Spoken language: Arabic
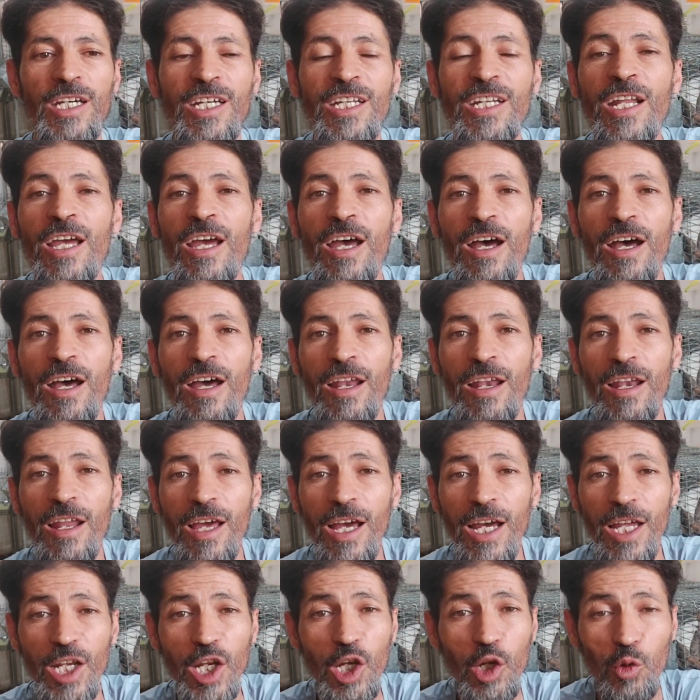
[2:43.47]
هنا
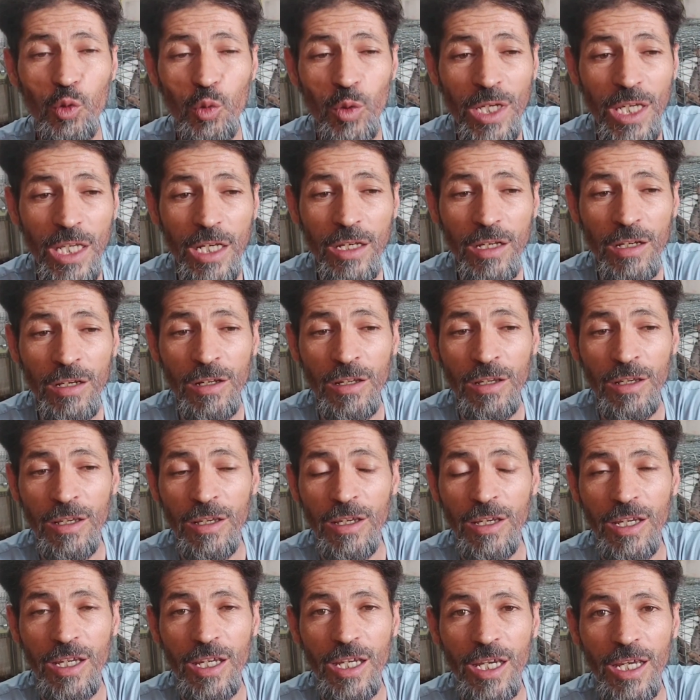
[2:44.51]
الخلل وين
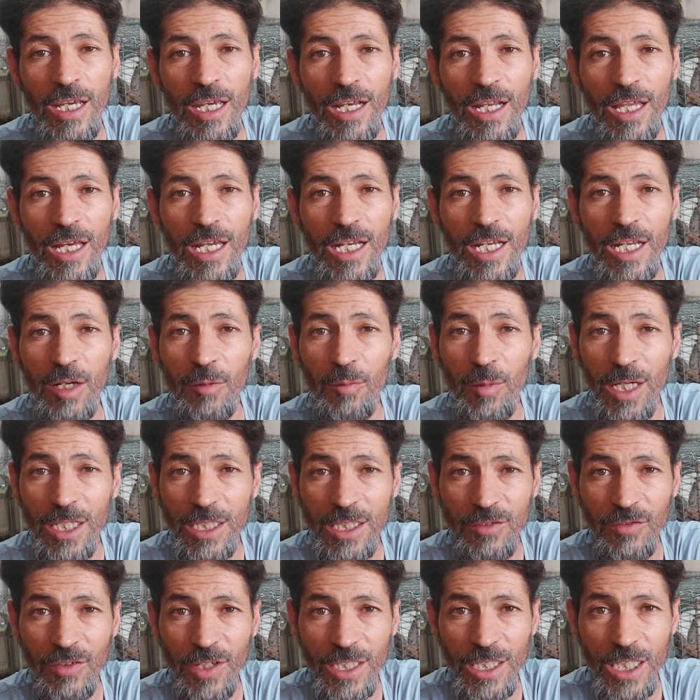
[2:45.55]
الخلل مع
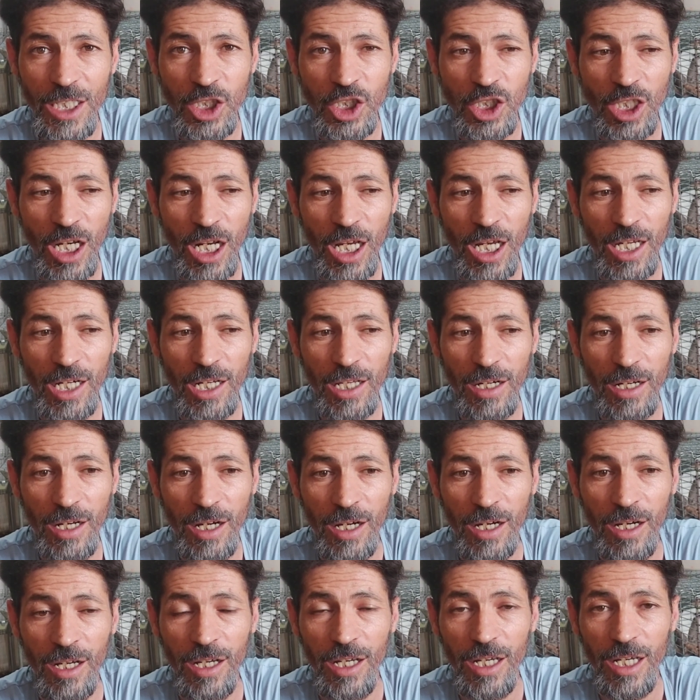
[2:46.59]
ارتفاع درجه
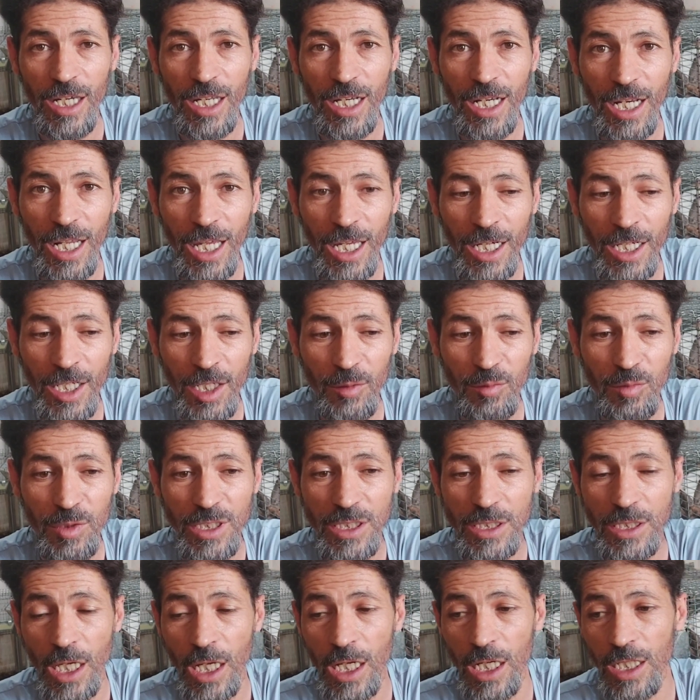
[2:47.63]
الحراره الارنب
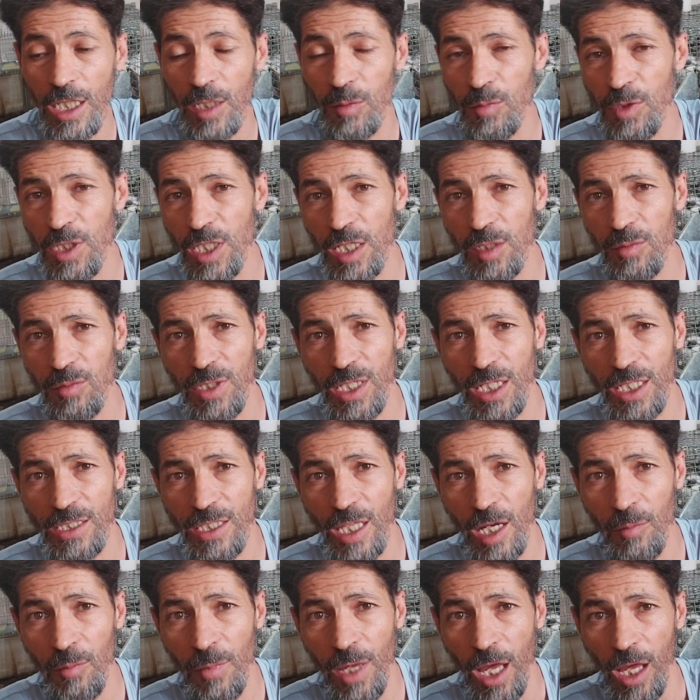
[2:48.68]
يستهلك كميه كبيره
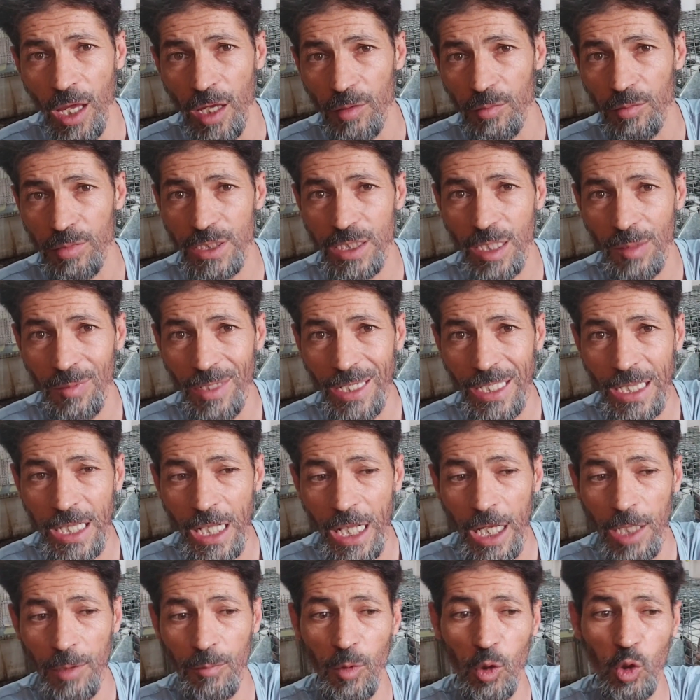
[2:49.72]
تاع ماء بطبيعه
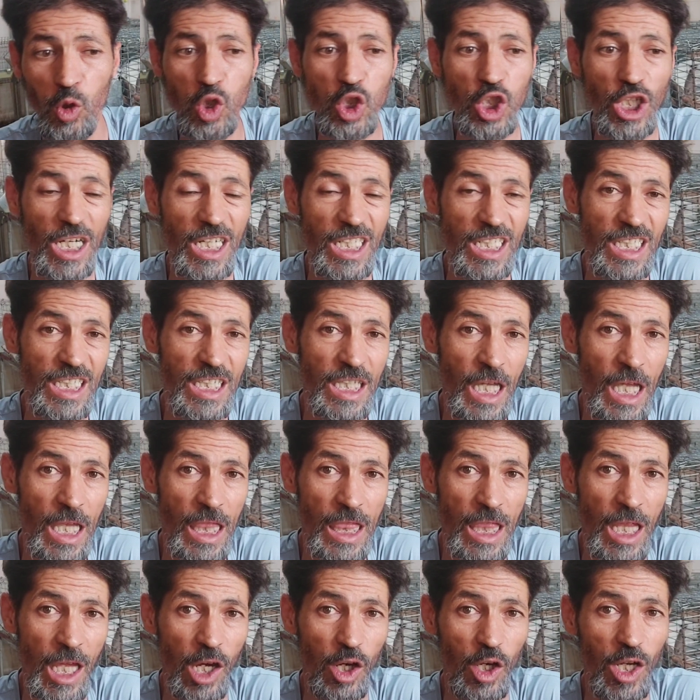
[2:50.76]
الحال ماهوش راح
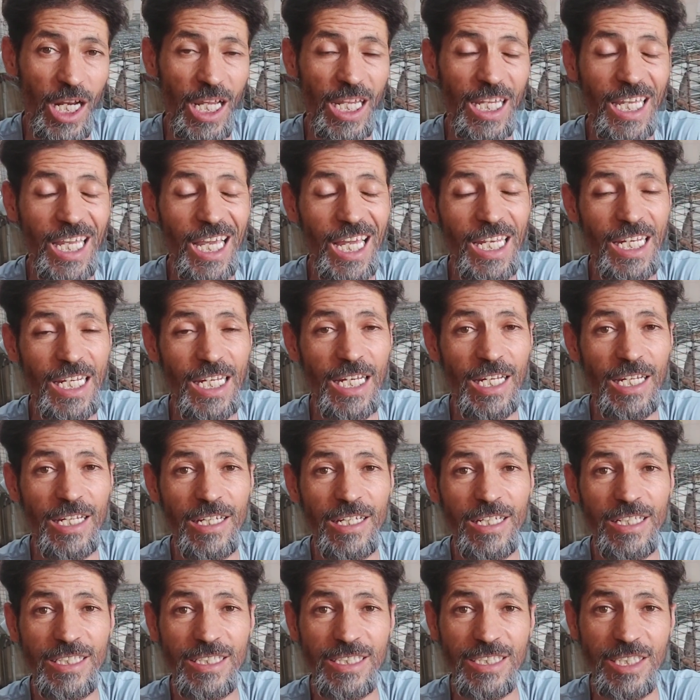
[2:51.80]
يتغذى راح يقلل
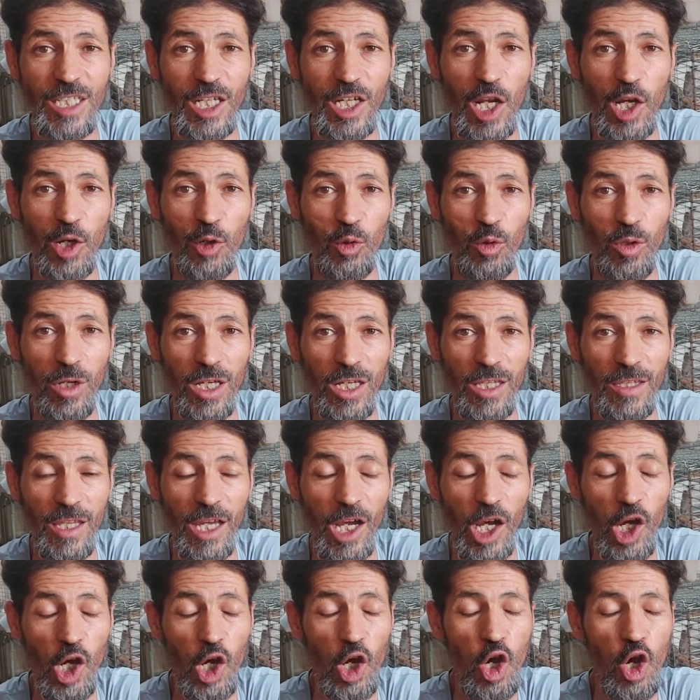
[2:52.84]
استهلاكه
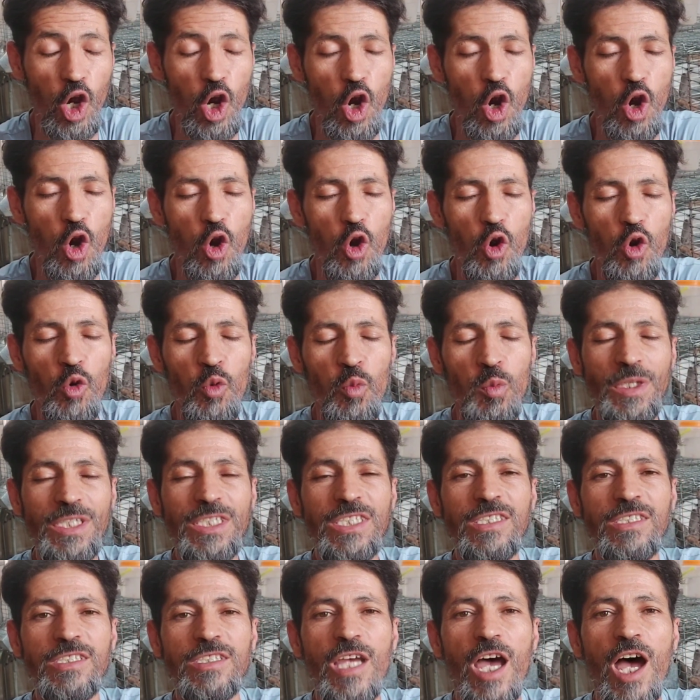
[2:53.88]
للغذاء
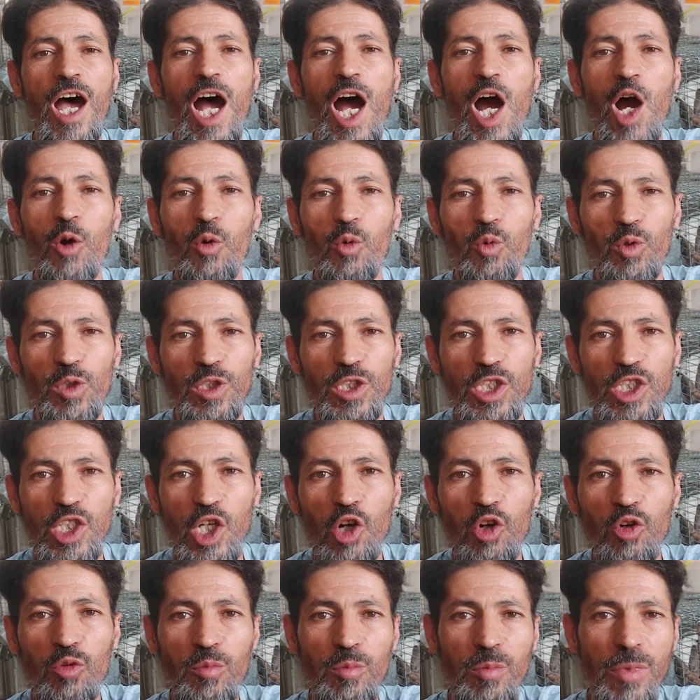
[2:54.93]
وبالتعود
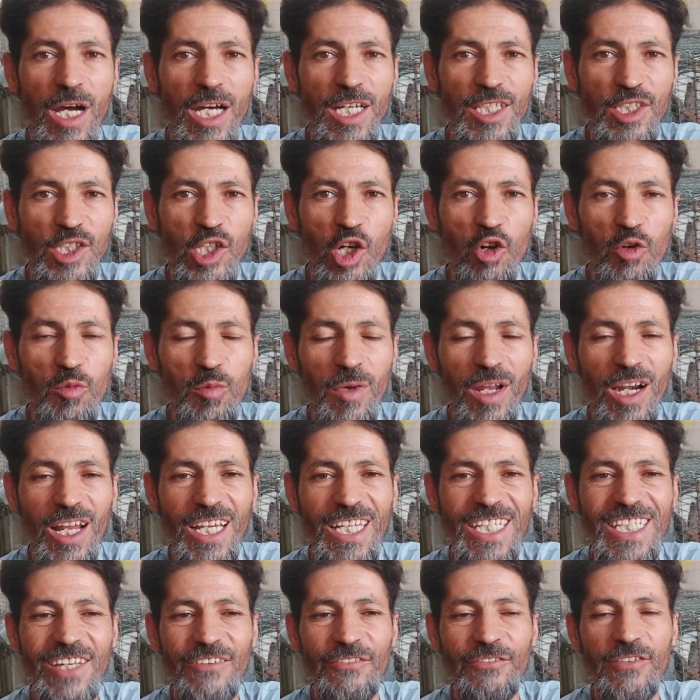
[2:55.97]
يوم بعد يوم
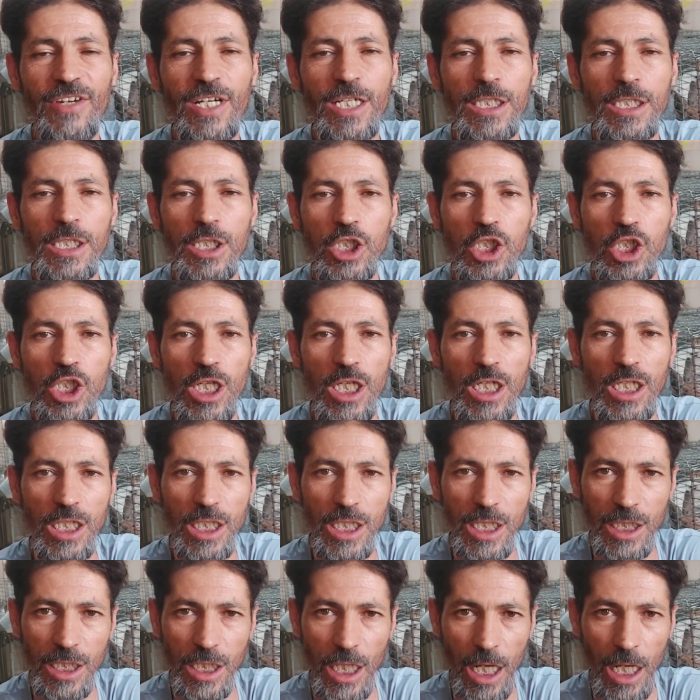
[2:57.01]
راح يفقد
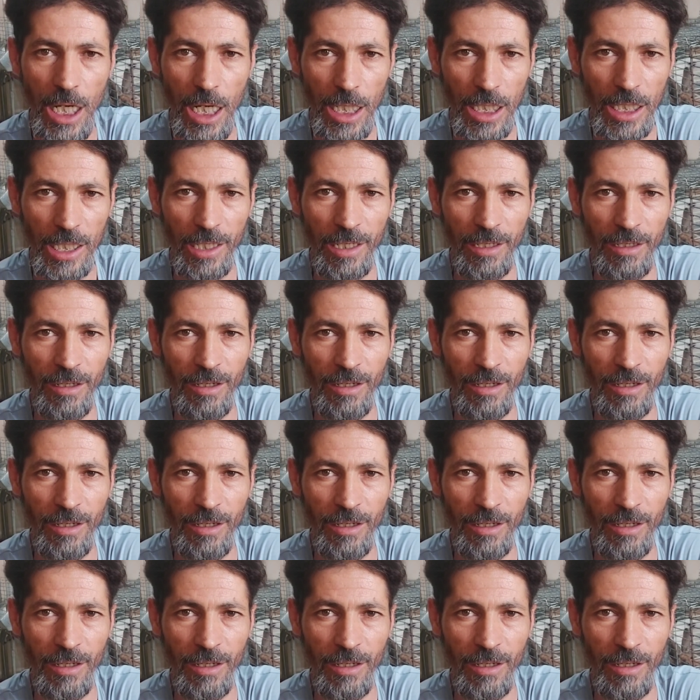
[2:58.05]
الشهيه تاع الاكل